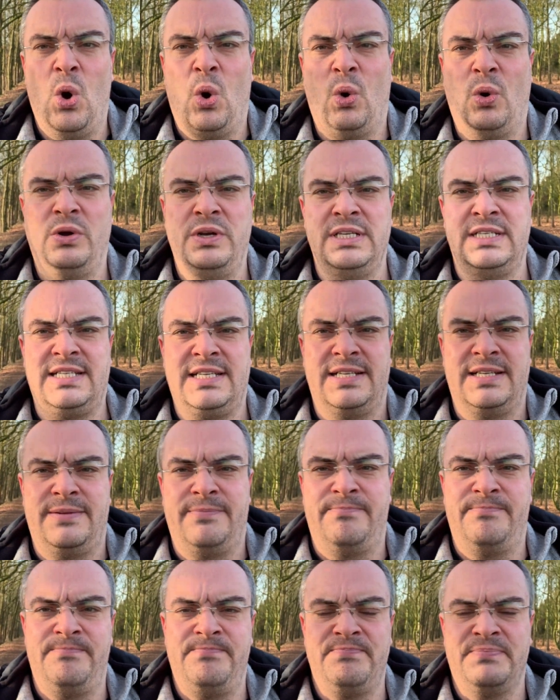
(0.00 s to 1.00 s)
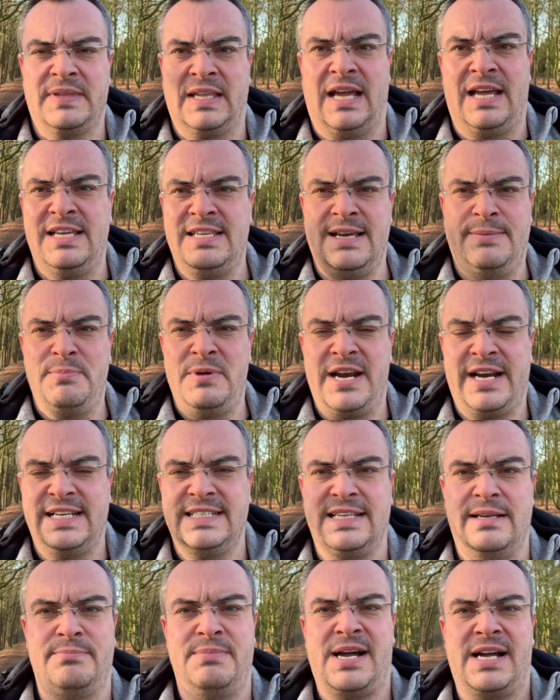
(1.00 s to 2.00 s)
Und ähm, ich habe mir da
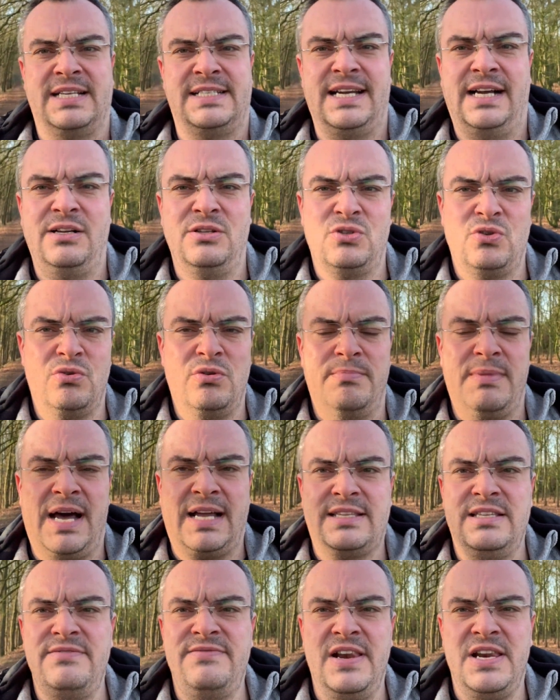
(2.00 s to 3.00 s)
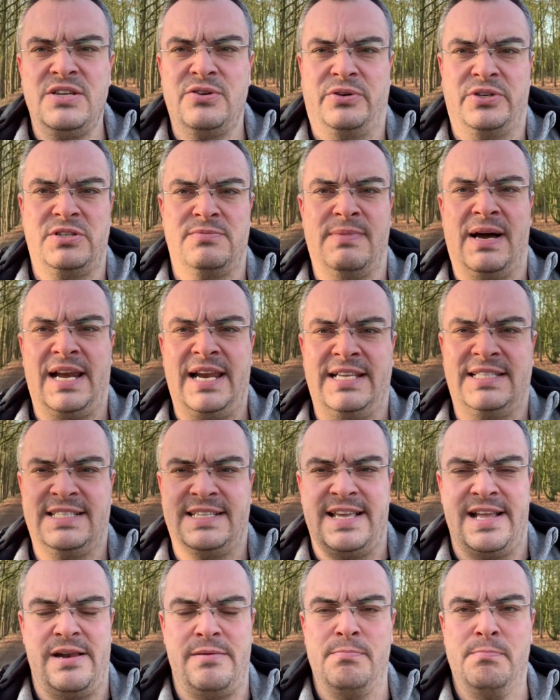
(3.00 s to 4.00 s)
gestern ein paar Gedanken zugemacht, die will ich euch mal
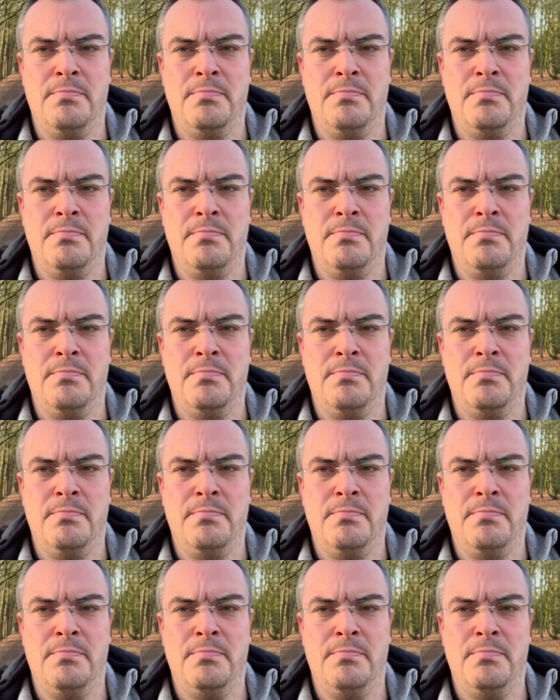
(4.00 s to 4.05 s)
erzählen.